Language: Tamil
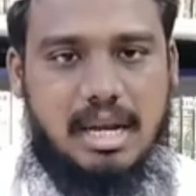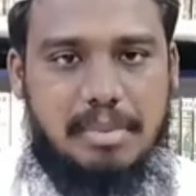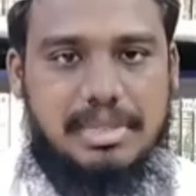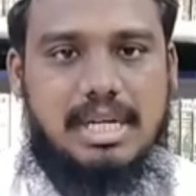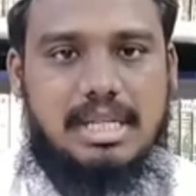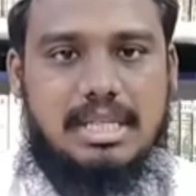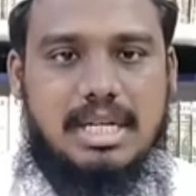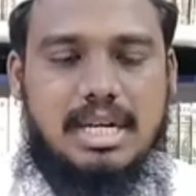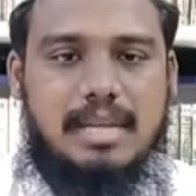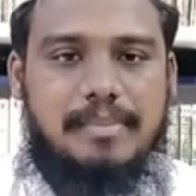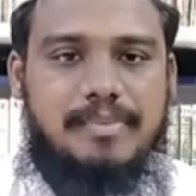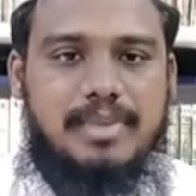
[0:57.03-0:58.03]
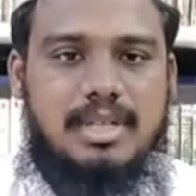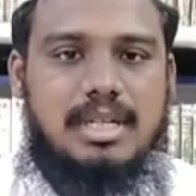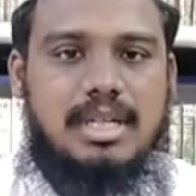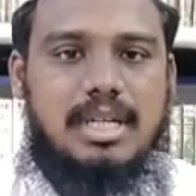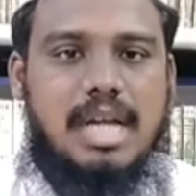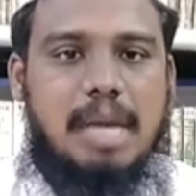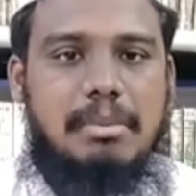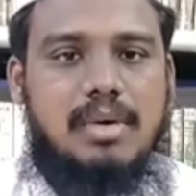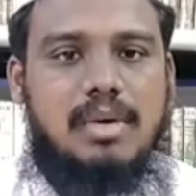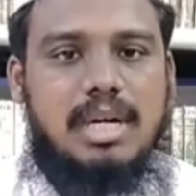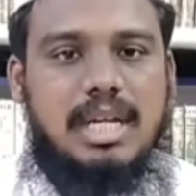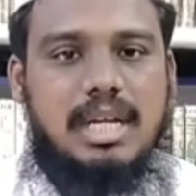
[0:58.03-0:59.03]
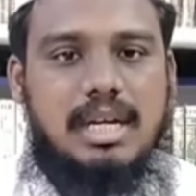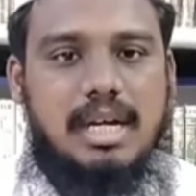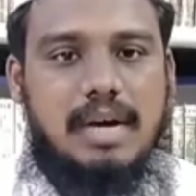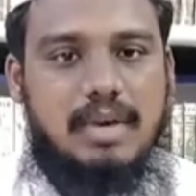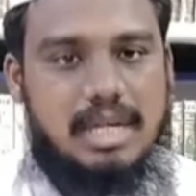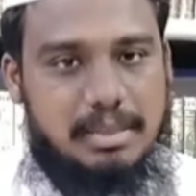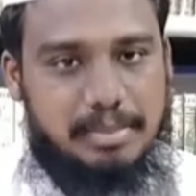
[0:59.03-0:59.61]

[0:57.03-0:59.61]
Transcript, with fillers: அப்படின்றதுனால நாம் அவங்கள அவங்கள்ட்ட